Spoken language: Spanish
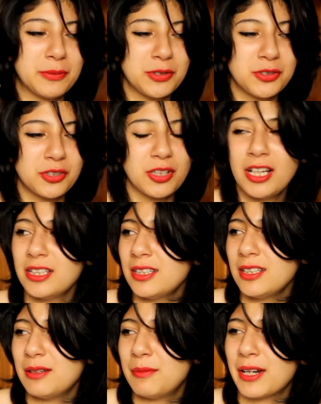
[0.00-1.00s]
mucho
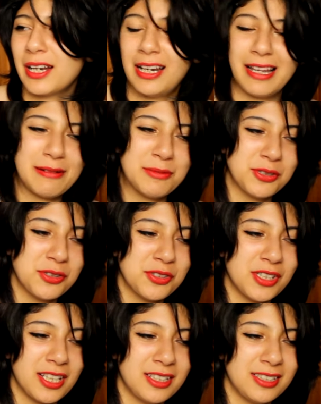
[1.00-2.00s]
chocolate y me regalaban mucho
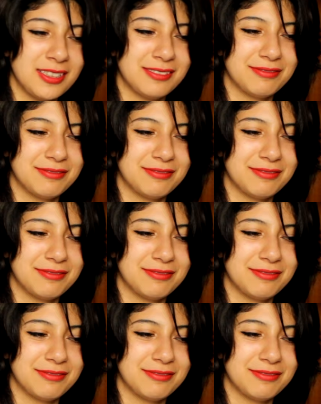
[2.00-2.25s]
chocolate.